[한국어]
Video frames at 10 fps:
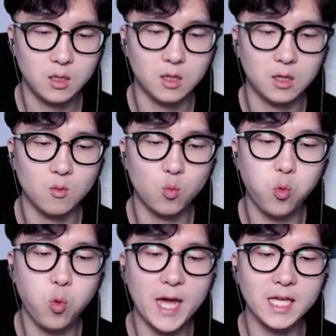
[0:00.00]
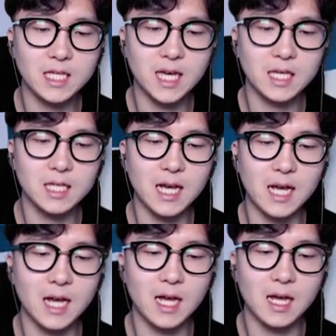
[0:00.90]
이리 와이
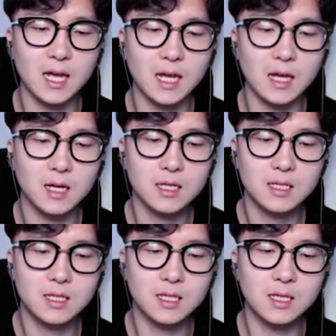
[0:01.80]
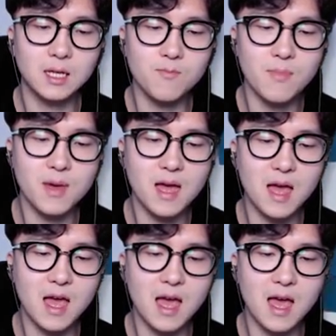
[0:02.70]
자식아
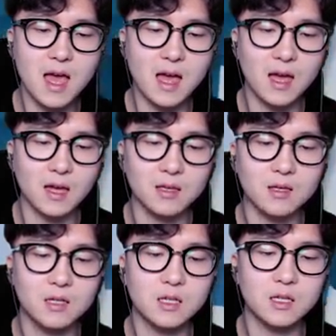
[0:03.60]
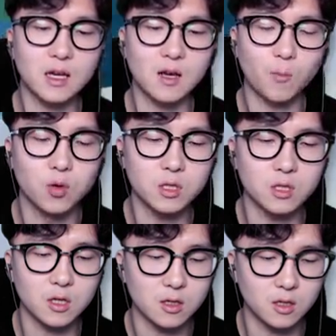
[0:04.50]
임마 역시
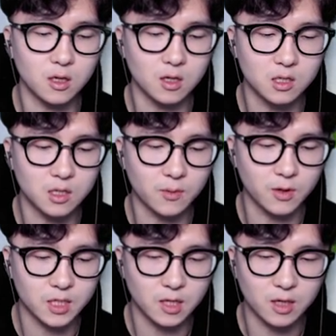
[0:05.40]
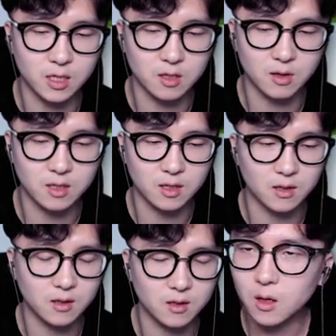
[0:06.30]
보스전에서는 근접이 그 굉장히 괜찮은 것 같아요
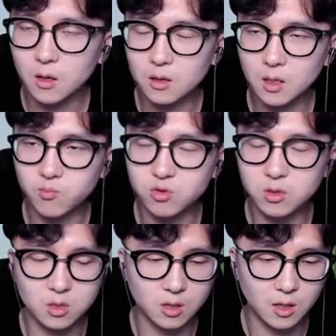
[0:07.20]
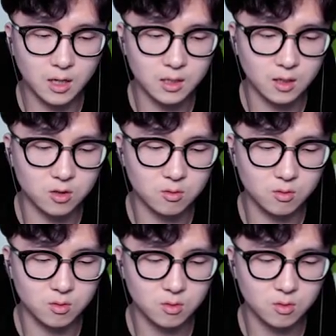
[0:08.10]
어차피 보스로 들어가야 돼가지고